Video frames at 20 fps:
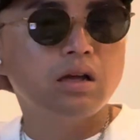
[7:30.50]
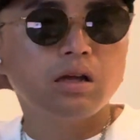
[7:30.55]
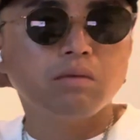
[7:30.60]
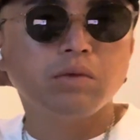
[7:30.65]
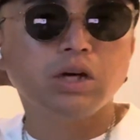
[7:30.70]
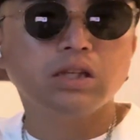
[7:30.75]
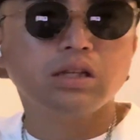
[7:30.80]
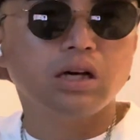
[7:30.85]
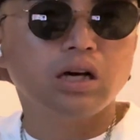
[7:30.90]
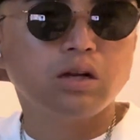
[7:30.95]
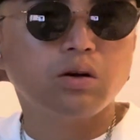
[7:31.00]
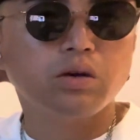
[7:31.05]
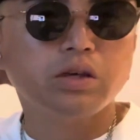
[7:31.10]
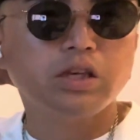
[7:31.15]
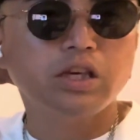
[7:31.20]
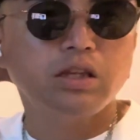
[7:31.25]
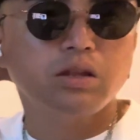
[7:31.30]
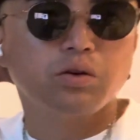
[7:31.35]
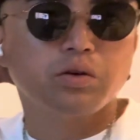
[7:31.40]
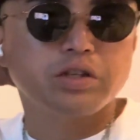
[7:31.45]
またあの
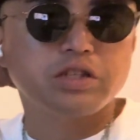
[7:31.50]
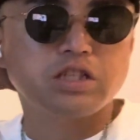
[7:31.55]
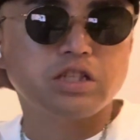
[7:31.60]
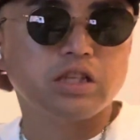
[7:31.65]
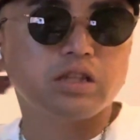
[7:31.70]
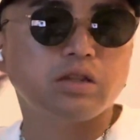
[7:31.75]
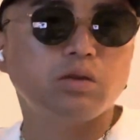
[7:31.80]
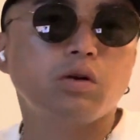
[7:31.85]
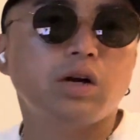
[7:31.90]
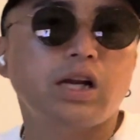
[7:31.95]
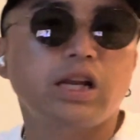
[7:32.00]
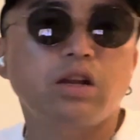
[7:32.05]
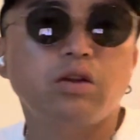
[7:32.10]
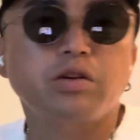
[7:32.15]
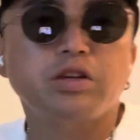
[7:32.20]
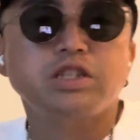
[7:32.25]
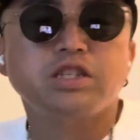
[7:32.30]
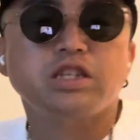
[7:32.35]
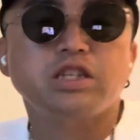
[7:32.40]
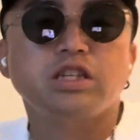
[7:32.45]
金の石お金の
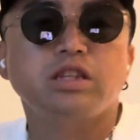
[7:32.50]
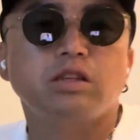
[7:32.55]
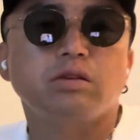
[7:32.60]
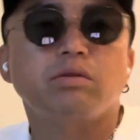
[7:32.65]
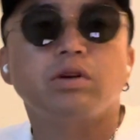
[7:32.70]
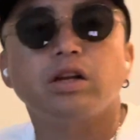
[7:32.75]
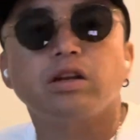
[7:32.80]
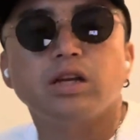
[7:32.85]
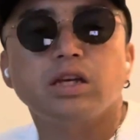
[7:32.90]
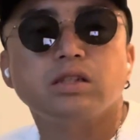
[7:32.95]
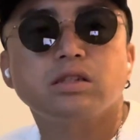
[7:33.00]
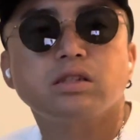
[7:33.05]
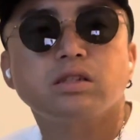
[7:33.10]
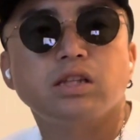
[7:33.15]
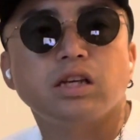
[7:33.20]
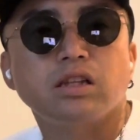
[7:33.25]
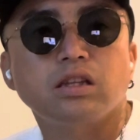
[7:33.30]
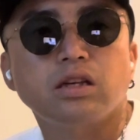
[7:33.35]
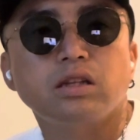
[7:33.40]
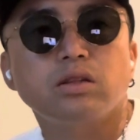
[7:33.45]
石って言われるやつつ
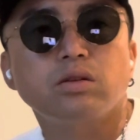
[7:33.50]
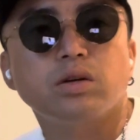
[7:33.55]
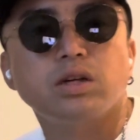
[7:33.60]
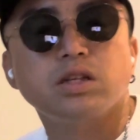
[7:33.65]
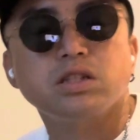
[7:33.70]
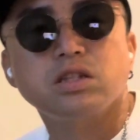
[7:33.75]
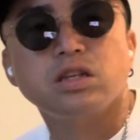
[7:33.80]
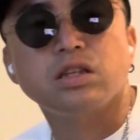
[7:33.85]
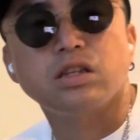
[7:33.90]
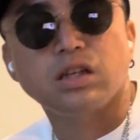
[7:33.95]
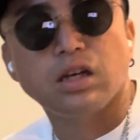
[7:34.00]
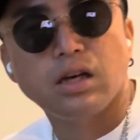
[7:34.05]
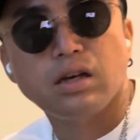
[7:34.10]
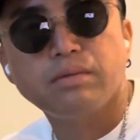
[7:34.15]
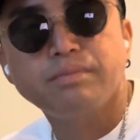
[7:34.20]
けたりとかしてて